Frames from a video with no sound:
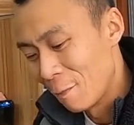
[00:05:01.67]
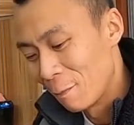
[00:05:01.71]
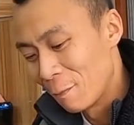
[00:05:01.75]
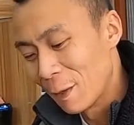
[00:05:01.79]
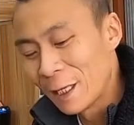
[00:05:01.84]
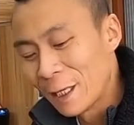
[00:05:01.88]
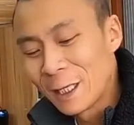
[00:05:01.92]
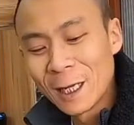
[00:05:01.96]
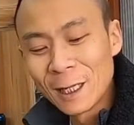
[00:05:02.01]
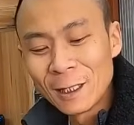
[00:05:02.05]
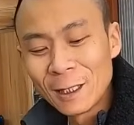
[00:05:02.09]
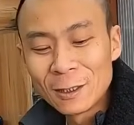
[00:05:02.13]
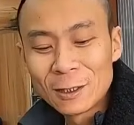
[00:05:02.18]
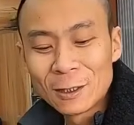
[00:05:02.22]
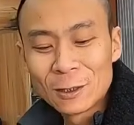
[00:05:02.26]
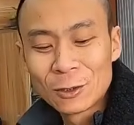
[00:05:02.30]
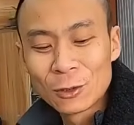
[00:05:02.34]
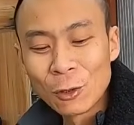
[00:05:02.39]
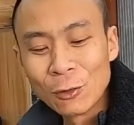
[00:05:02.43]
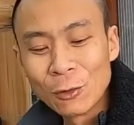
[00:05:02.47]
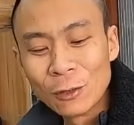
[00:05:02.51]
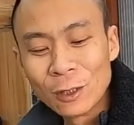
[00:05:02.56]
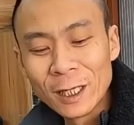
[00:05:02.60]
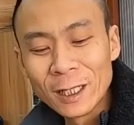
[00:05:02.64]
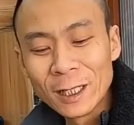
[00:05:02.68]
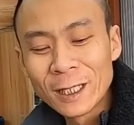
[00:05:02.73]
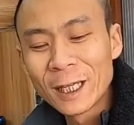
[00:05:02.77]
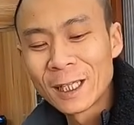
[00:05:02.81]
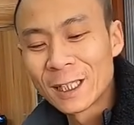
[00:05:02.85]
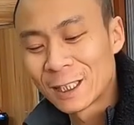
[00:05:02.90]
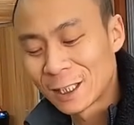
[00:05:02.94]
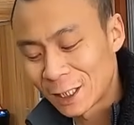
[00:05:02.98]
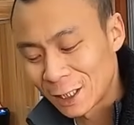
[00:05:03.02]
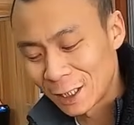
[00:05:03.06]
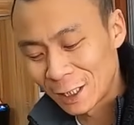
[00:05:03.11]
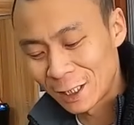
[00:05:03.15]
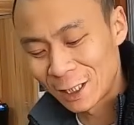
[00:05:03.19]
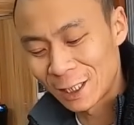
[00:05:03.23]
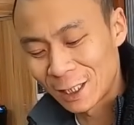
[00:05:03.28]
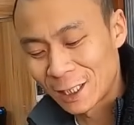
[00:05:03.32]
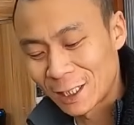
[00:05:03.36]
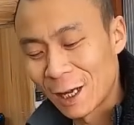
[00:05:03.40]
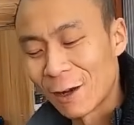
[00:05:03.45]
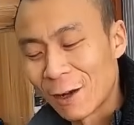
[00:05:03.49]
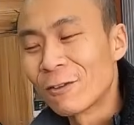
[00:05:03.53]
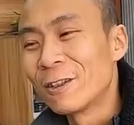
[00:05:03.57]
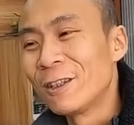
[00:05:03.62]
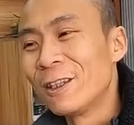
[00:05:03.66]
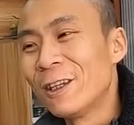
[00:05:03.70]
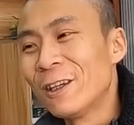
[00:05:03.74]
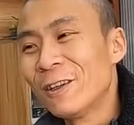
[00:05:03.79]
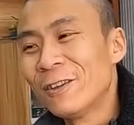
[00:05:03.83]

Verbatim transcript: 每天总能给自己找理